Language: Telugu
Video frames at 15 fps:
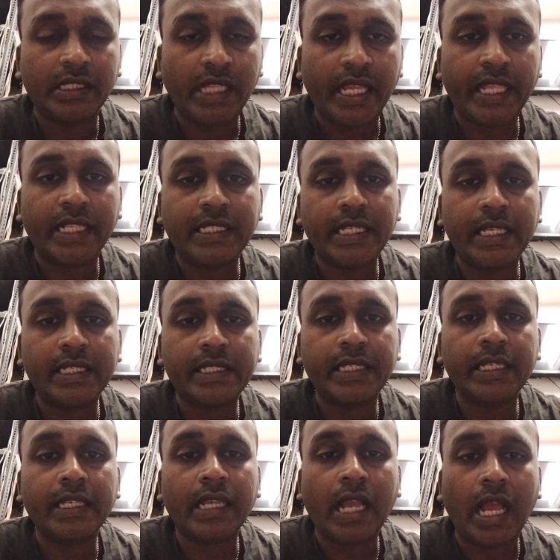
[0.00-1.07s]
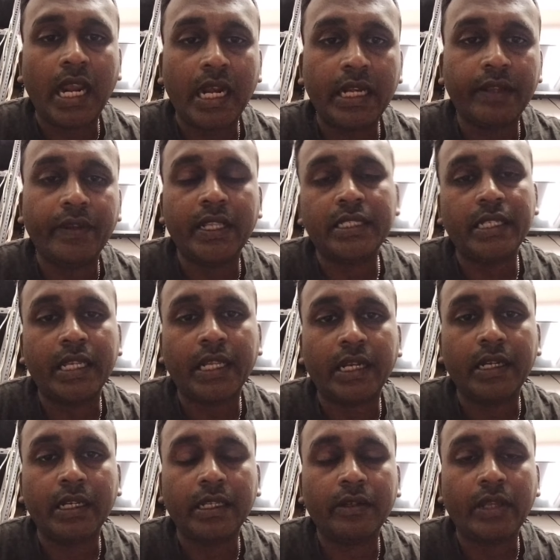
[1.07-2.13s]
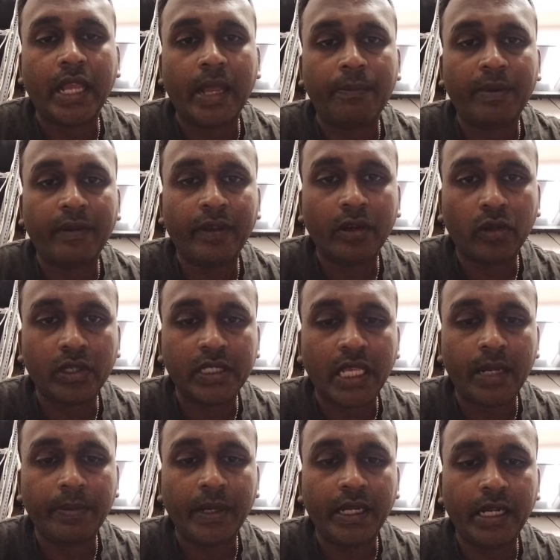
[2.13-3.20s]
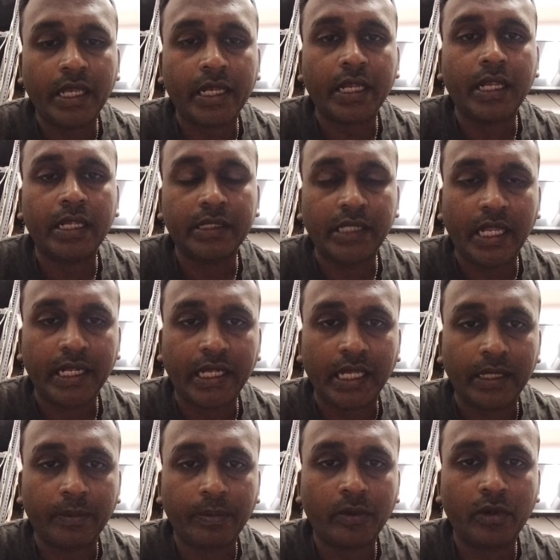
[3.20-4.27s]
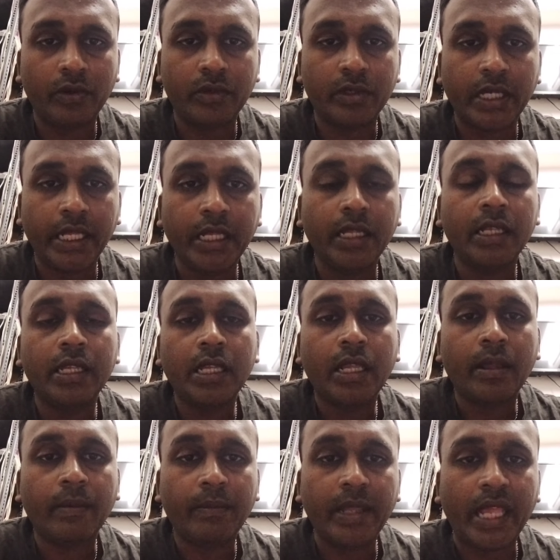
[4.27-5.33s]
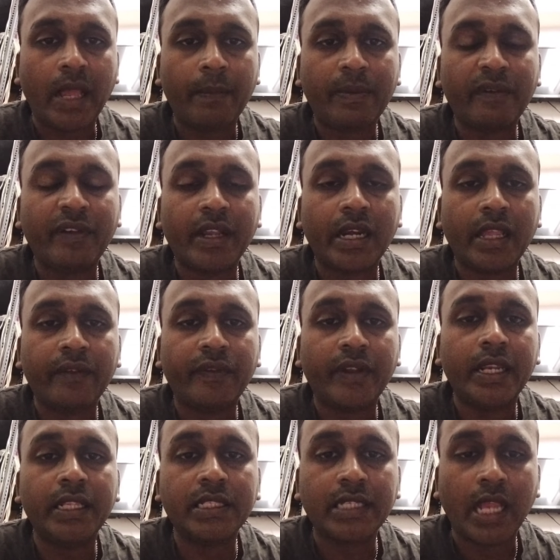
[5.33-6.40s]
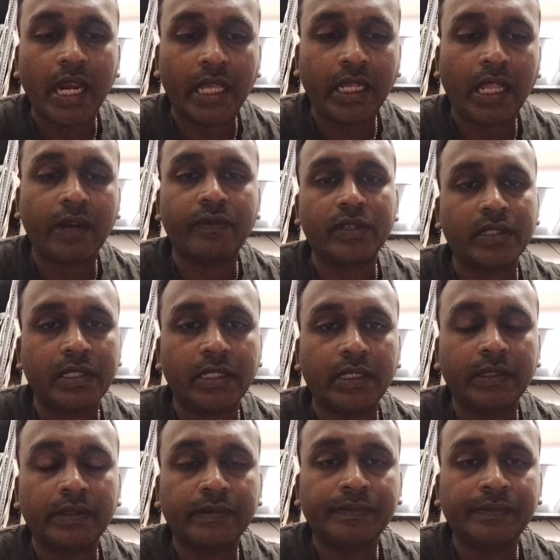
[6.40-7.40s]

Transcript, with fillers: దయచేసి అలాంటివి ఏం చేయకండి యాంప్లిఫైయర్ ఒకసారి పెట్టాక దాన్ని కదపకుండా ఉంటే మీ యాంప్లిఫైయర్ లైఫ్ అనేది చాలా కాలం వస్తుంది